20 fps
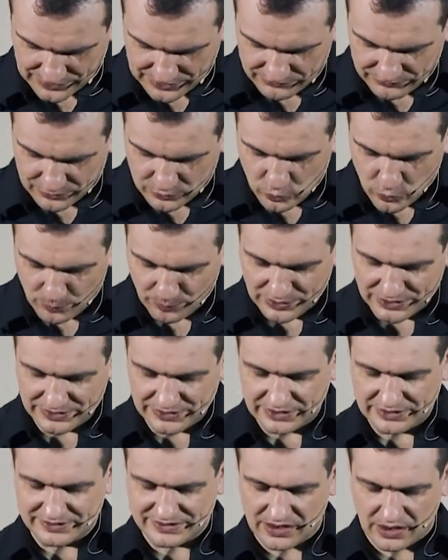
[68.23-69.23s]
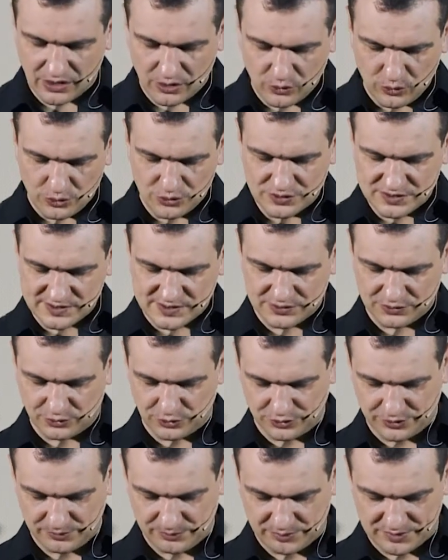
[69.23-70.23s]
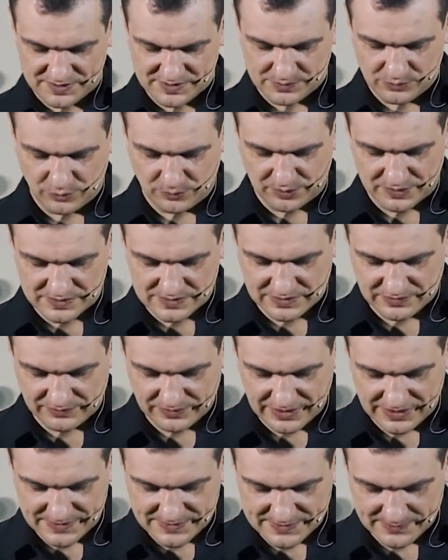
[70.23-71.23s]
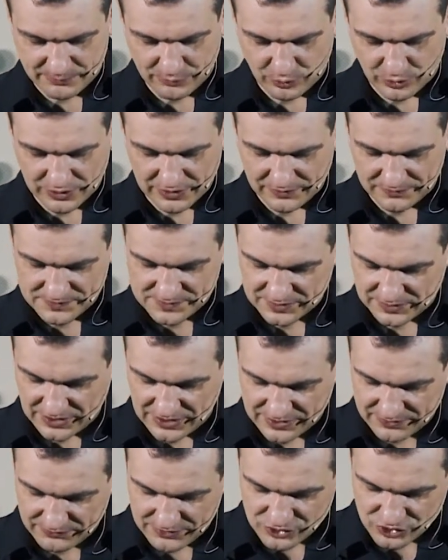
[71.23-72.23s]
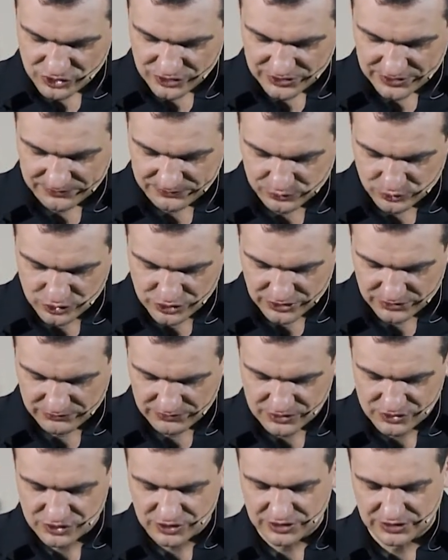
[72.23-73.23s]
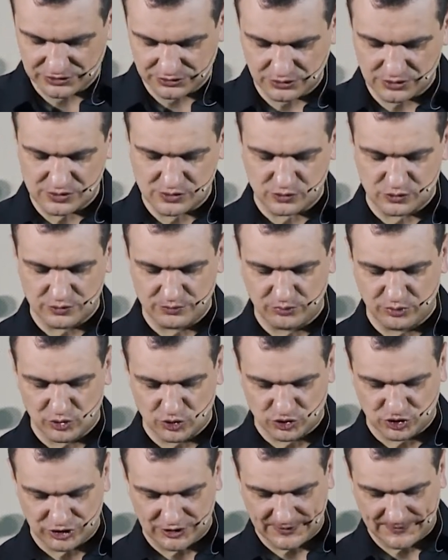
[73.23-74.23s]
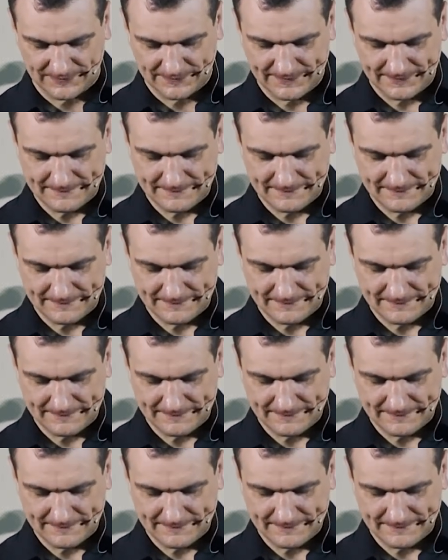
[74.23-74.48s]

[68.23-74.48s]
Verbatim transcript: Вы куплены дорогой ценой, посему прославляйте Бога в телах ваших и в душах ваших, которые суть Божья.